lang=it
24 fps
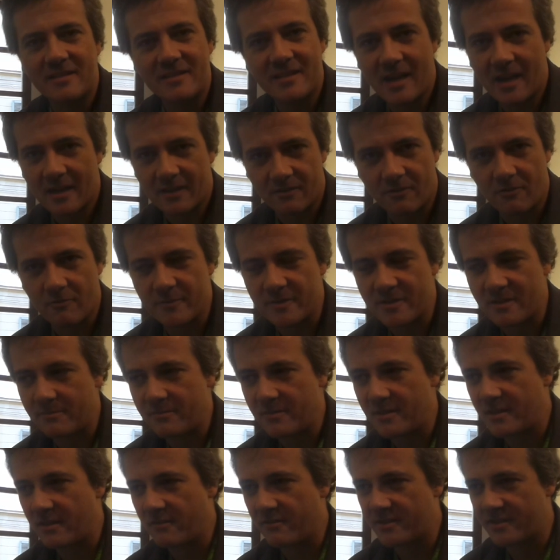star, come
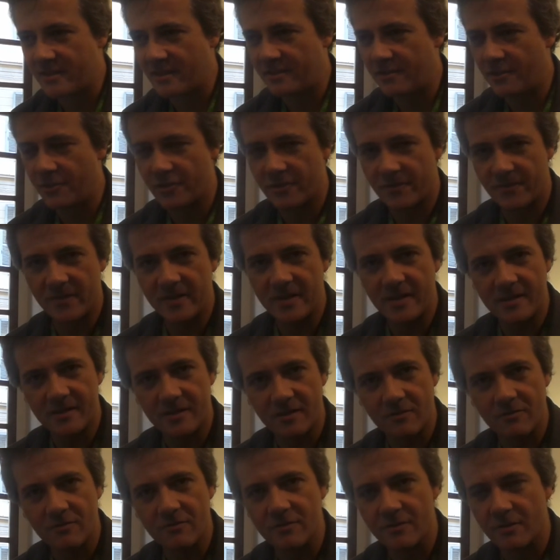sapete, questa attrice
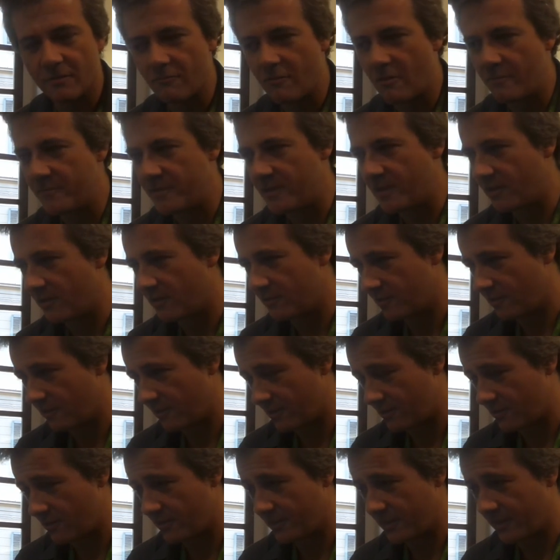svedese con Uomini che odiano
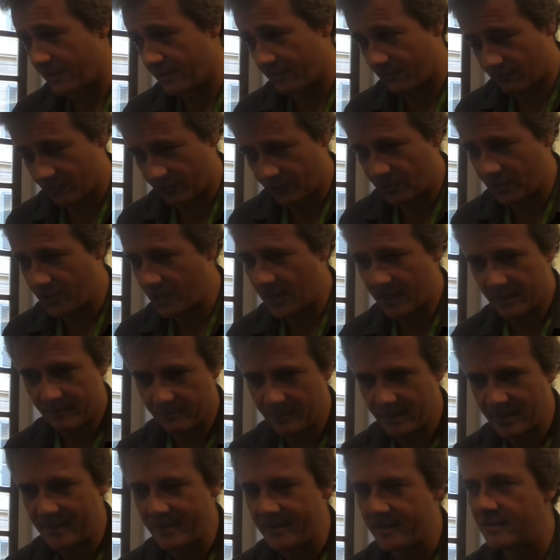le donne, originale,
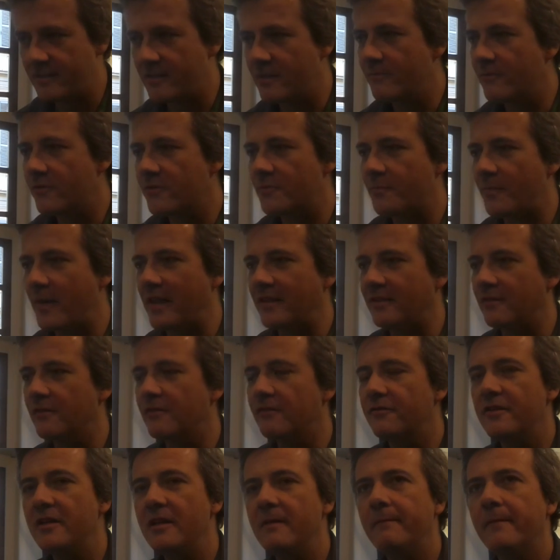bellissimo,
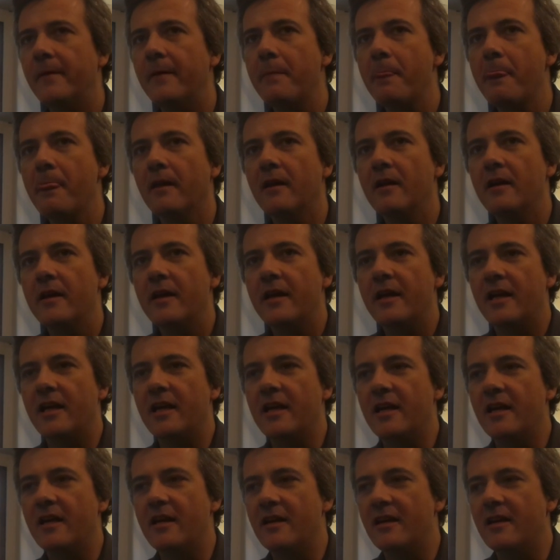splendido film.
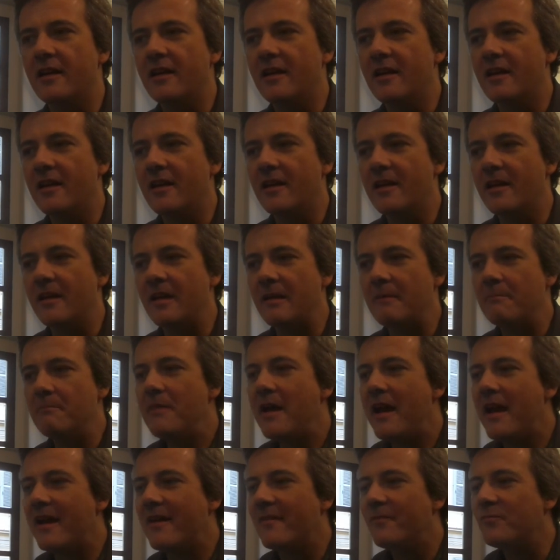E
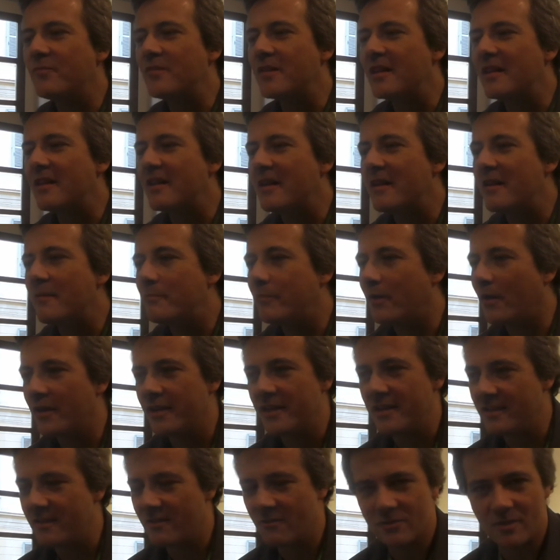beh, eh,
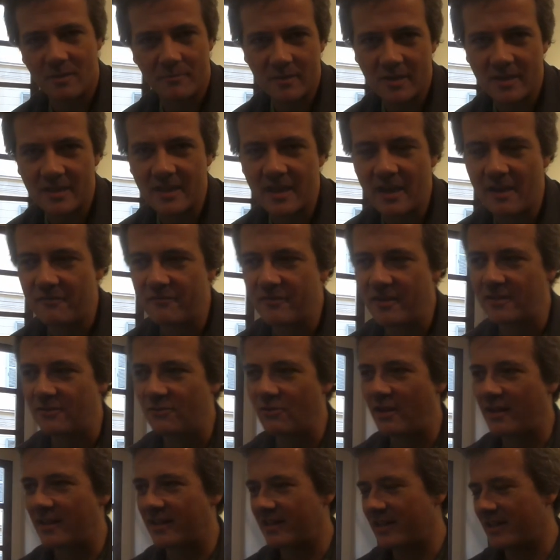poi lo sapete, ha
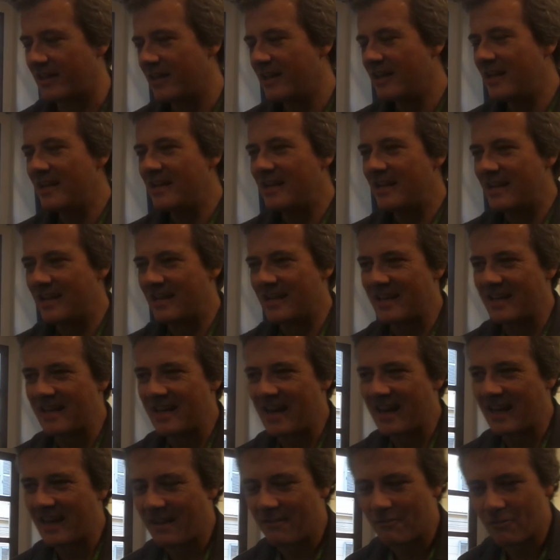fatto anche, eh,
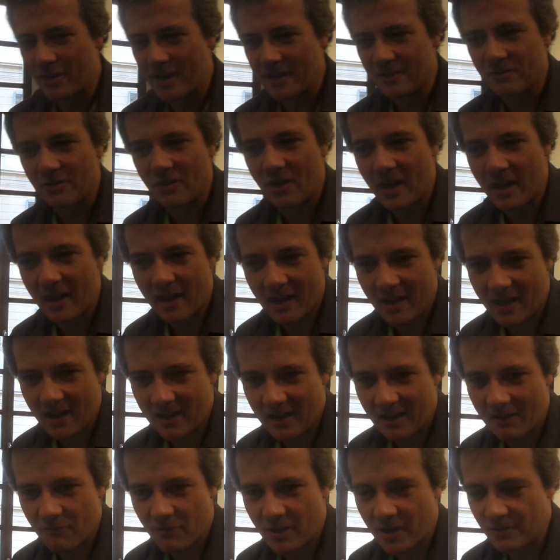ha lavorato, ha, ha
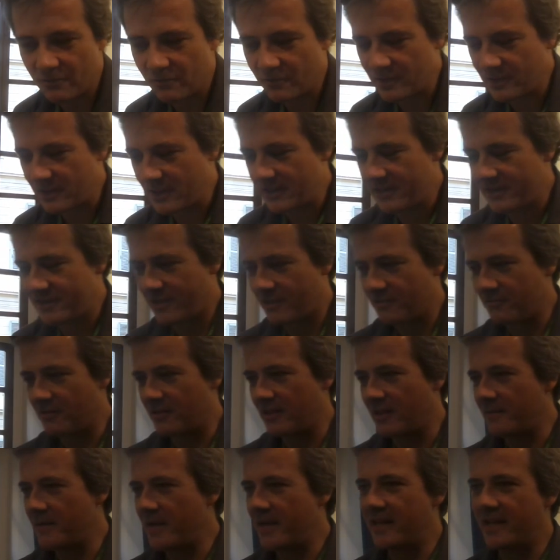lavorato negli Stati
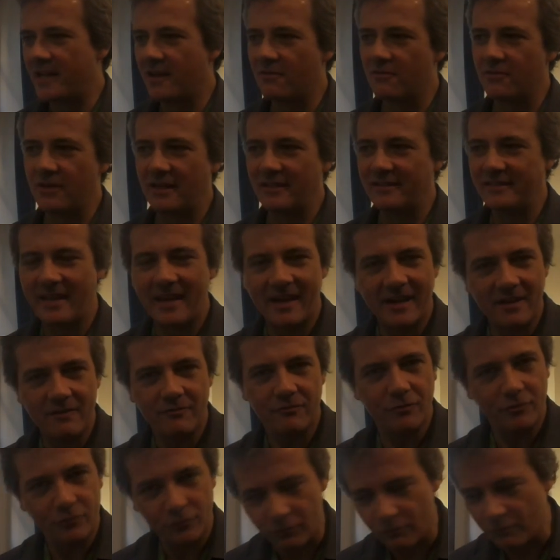Uniti d'America con alterne
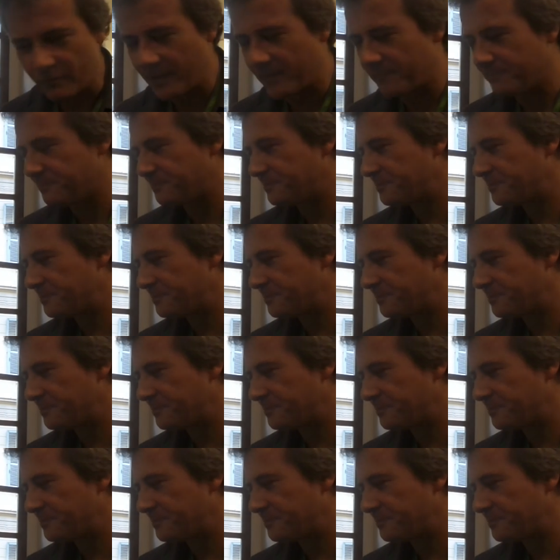fortune